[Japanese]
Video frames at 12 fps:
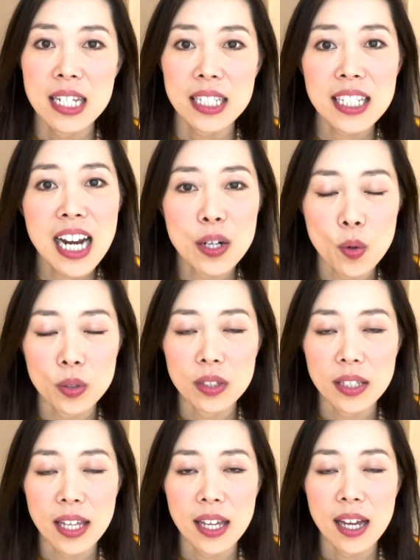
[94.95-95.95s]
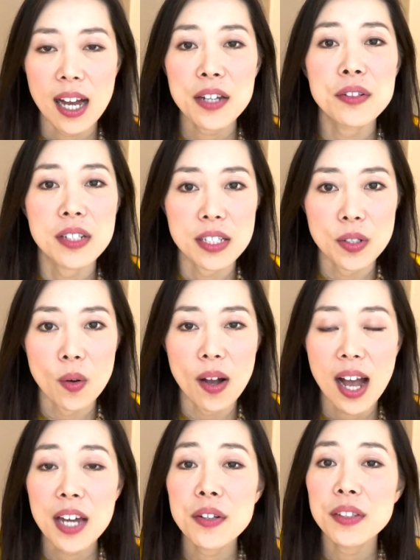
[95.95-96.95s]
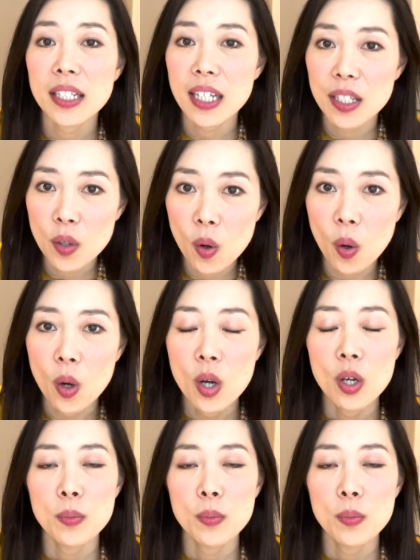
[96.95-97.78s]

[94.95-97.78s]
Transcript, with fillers: きな粉ってあるんですよあるんだけど